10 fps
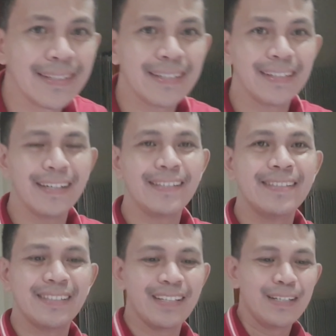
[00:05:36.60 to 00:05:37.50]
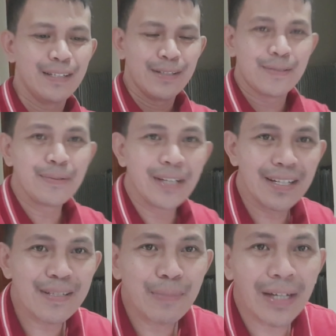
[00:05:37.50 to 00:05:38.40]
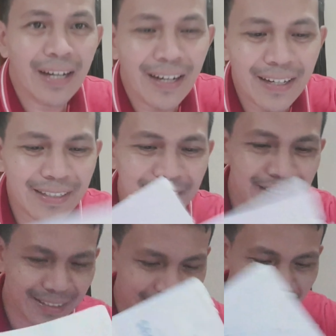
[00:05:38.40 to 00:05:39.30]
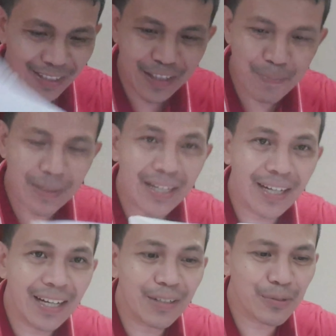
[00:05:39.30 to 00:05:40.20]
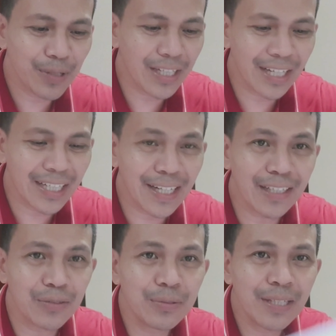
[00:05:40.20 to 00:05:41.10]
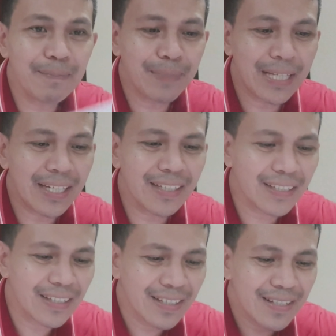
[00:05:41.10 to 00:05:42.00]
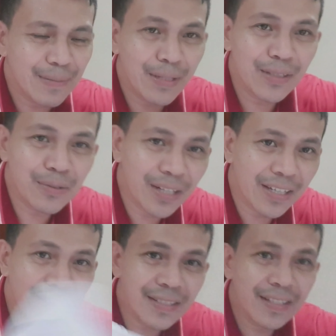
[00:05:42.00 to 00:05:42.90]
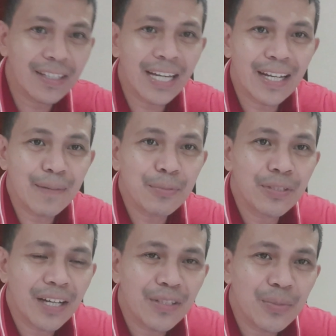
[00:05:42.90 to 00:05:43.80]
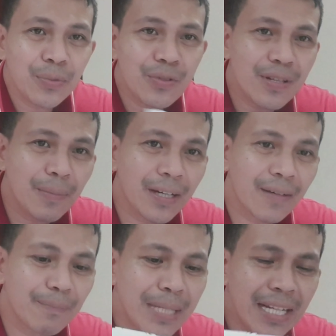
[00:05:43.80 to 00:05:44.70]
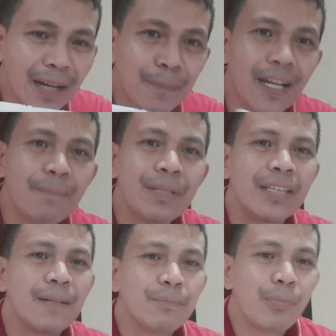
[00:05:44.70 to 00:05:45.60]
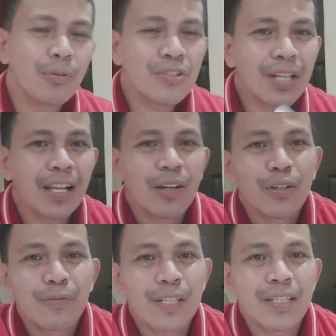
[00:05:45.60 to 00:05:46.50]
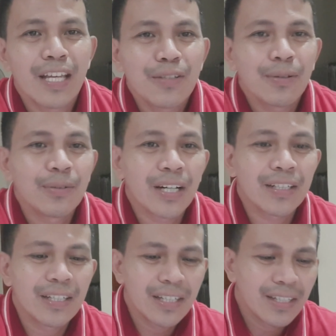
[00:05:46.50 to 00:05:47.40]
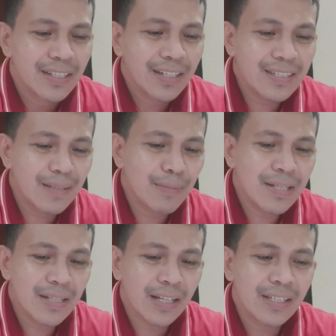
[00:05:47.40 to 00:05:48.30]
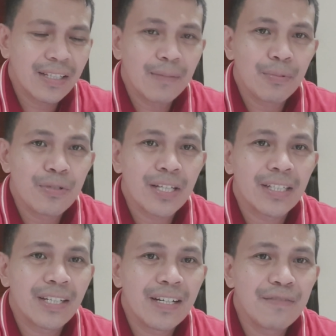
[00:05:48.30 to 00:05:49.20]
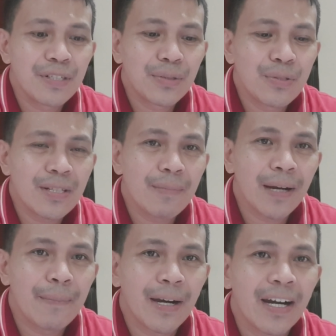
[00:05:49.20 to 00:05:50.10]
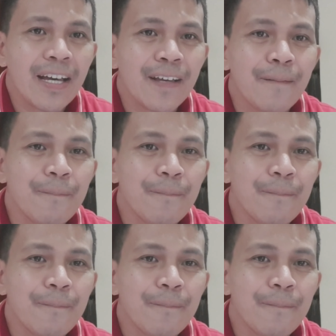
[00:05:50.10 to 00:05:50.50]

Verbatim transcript: Yan guys. So guys, sa mga hindi pa nakakuha ng kanyang Google PIN, sabihin ko guys, kailangan puntahan niyo po sa mga pinakamalapit na postal office sa inyong lugar. Kasi minsan, hindi po siya na-deliver doon sa mga bahay.